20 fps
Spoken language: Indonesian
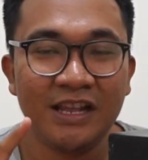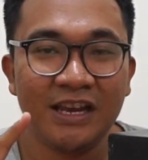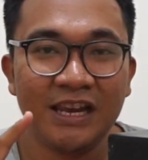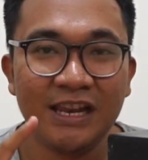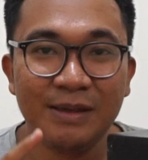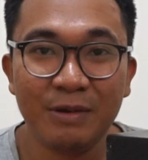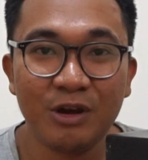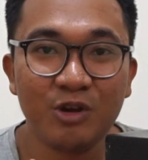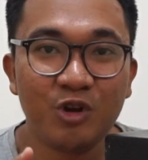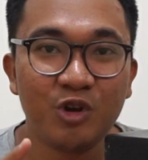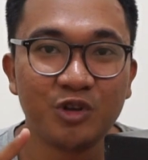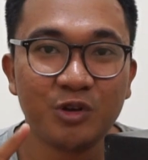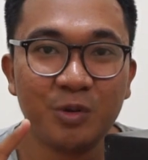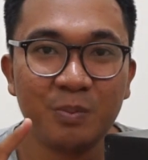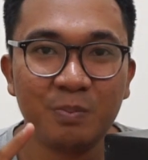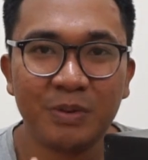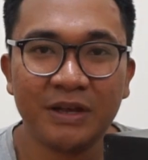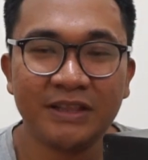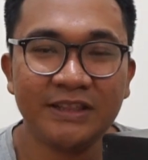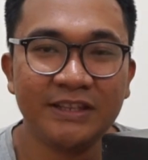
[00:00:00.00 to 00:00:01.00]

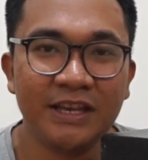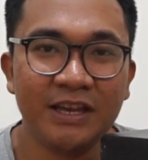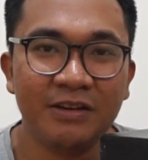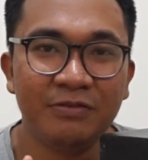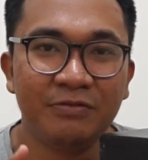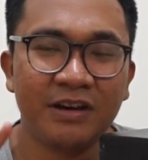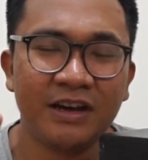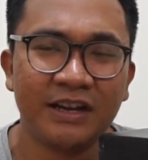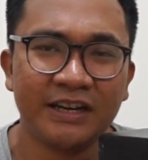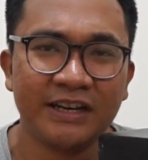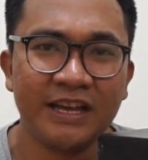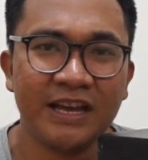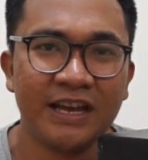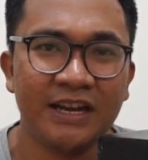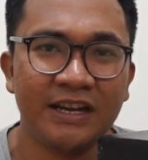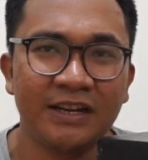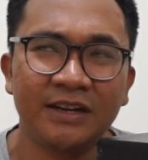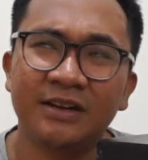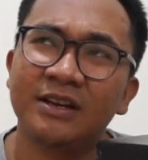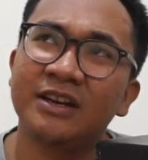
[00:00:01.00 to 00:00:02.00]
504G
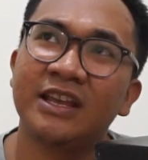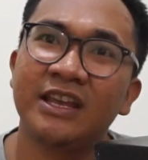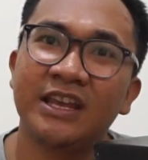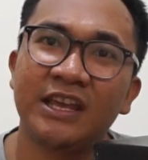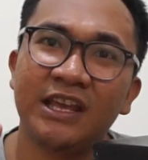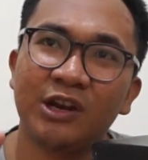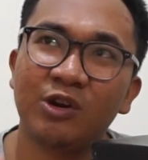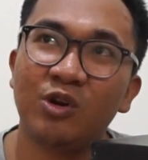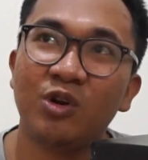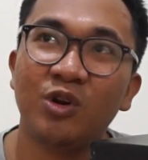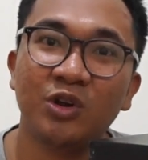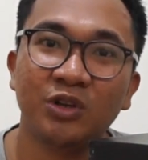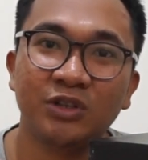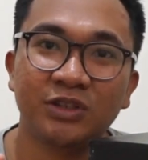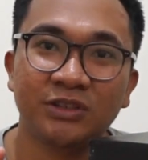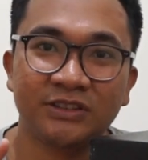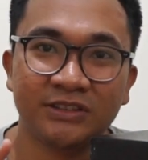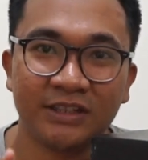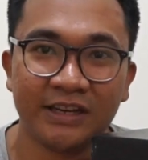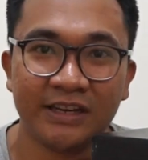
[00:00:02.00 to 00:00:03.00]
varian Hero
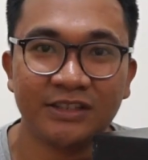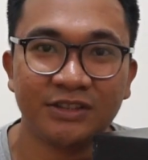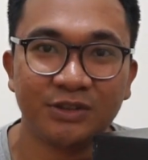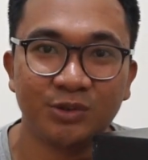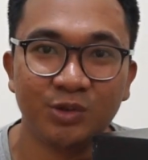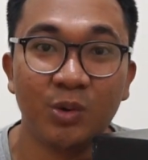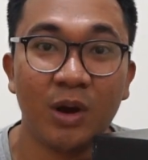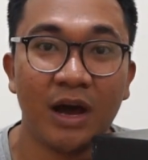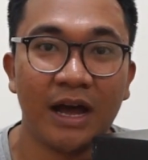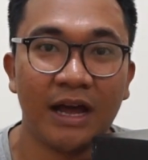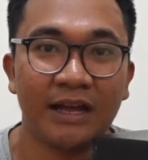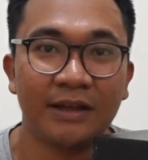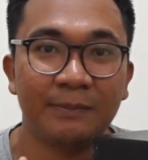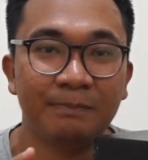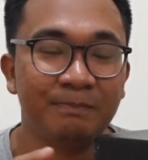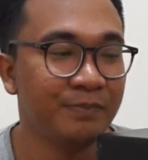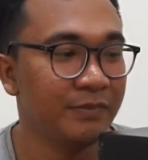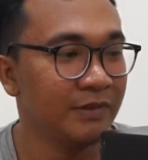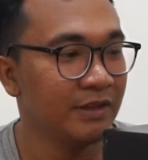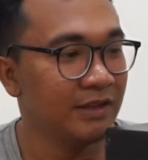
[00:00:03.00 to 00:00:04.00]
Strix
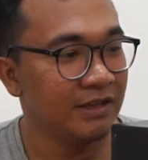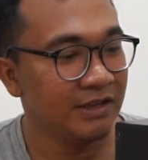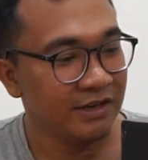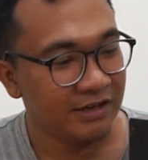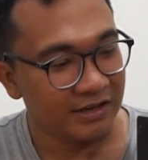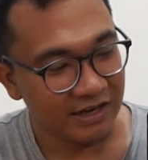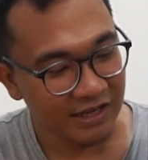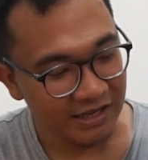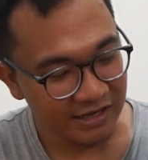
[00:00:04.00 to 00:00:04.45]
2.